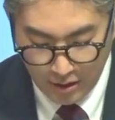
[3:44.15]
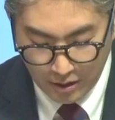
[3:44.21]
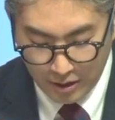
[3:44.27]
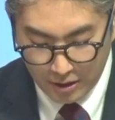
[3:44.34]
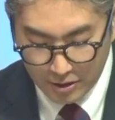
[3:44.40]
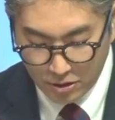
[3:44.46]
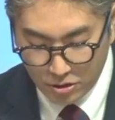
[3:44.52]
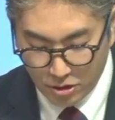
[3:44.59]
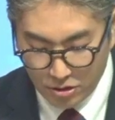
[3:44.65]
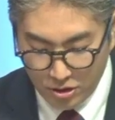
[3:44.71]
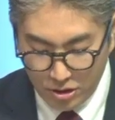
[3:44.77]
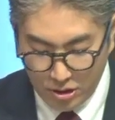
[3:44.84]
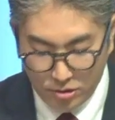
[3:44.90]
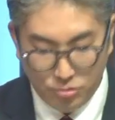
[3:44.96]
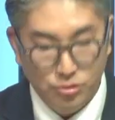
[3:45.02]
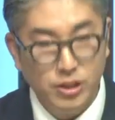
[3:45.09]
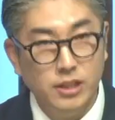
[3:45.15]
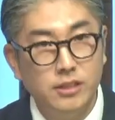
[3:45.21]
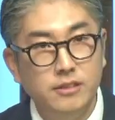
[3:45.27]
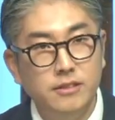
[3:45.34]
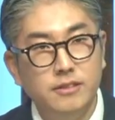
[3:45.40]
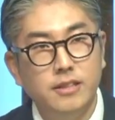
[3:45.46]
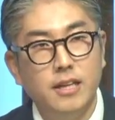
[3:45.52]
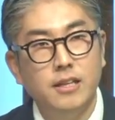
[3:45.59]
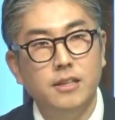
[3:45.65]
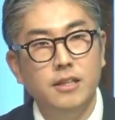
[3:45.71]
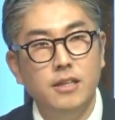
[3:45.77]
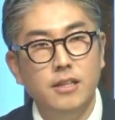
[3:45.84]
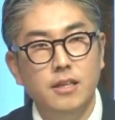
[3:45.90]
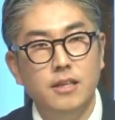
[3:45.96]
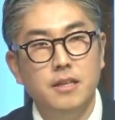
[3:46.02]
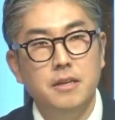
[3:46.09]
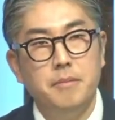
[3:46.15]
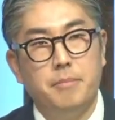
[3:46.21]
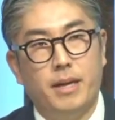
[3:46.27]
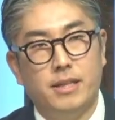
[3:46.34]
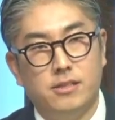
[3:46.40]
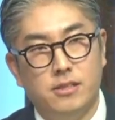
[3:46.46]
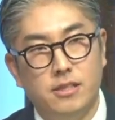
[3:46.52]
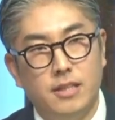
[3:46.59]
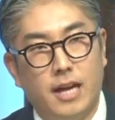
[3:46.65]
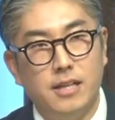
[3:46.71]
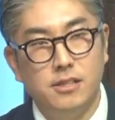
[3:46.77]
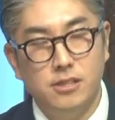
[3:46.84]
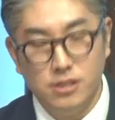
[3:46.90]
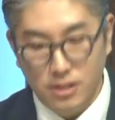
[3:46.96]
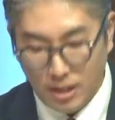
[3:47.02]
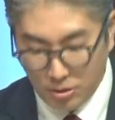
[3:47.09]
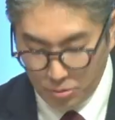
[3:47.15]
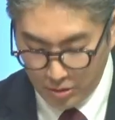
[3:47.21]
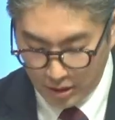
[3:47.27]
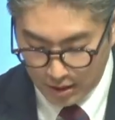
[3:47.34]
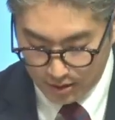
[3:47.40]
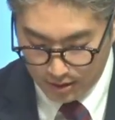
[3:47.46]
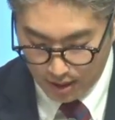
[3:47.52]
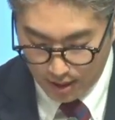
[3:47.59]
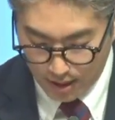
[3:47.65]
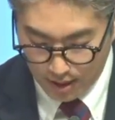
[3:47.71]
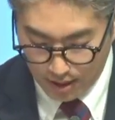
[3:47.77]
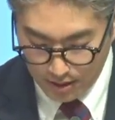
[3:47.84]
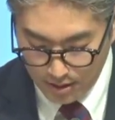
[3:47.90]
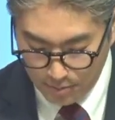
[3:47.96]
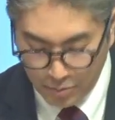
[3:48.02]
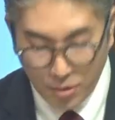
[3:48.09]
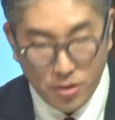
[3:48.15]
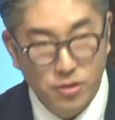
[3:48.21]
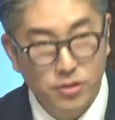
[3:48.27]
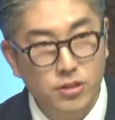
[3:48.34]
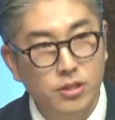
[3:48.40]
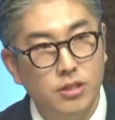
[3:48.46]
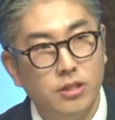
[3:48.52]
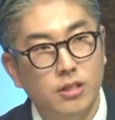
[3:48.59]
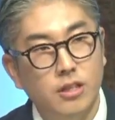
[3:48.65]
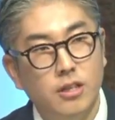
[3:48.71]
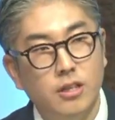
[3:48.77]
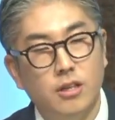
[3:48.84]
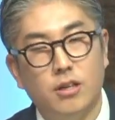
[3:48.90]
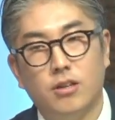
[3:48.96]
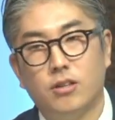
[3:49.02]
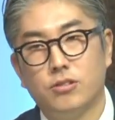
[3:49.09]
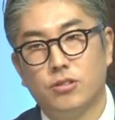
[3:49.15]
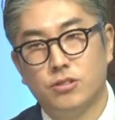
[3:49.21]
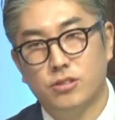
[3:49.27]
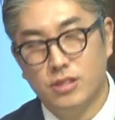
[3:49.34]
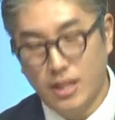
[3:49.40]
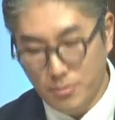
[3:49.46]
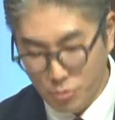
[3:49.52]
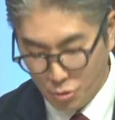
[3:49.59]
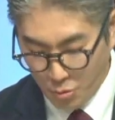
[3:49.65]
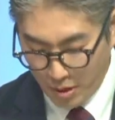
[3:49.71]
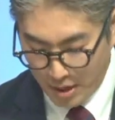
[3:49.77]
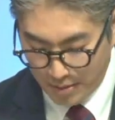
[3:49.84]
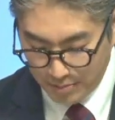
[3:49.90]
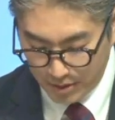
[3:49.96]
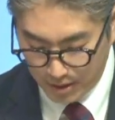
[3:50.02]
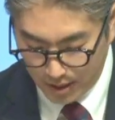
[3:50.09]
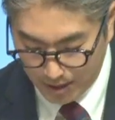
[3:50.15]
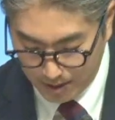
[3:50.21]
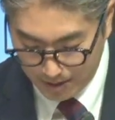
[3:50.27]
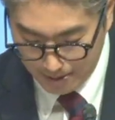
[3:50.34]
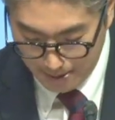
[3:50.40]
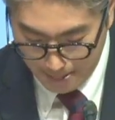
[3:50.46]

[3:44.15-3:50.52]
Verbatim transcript: 그래서 저는 우리 인생이 마치 날씨와도 같다 이 표현을 어, 저는 참 좋아합니다.